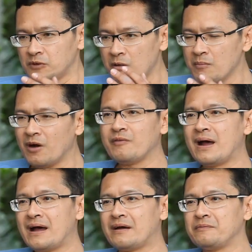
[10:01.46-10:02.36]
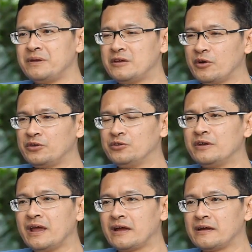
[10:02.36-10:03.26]
ต้องบอกว่าพี่วยุท
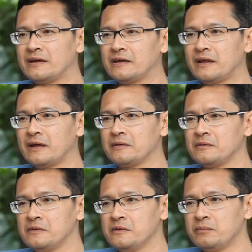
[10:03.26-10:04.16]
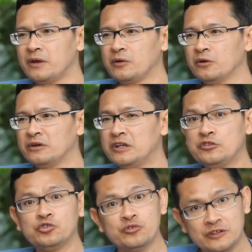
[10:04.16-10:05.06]
ธ์เนี่ยนะเป็นคนที่
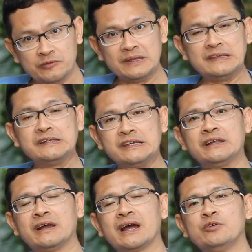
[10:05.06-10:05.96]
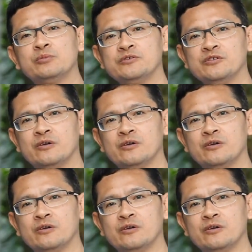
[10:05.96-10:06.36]
สู้ชีวิตจริงๆนะครับคุณผู้ช